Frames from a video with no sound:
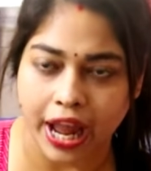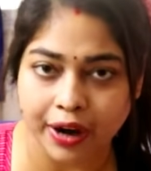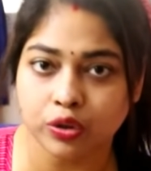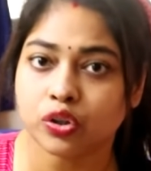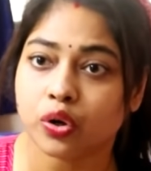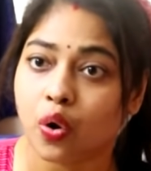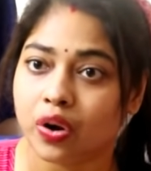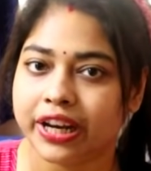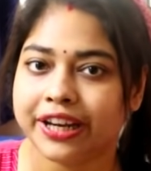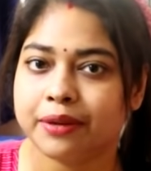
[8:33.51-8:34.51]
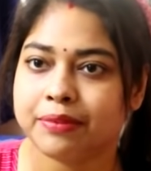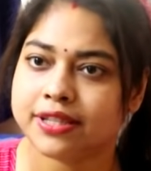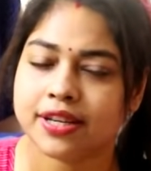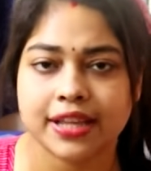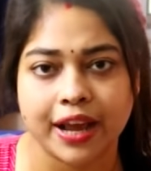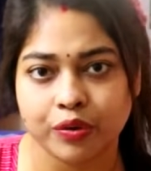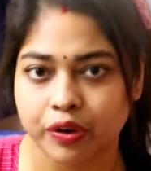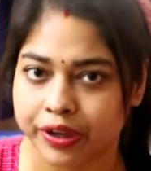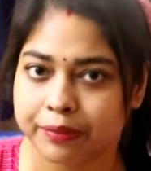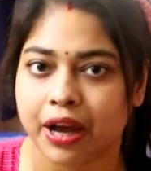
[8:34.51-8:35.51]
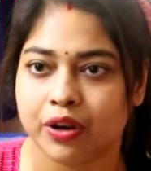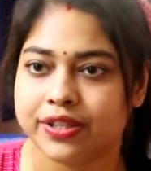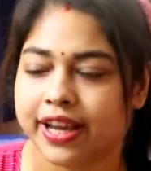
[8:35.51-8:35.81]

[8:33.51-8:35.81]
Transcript: এখন ধরো অনলাইনে বিজনেস এখন অনেক ভালো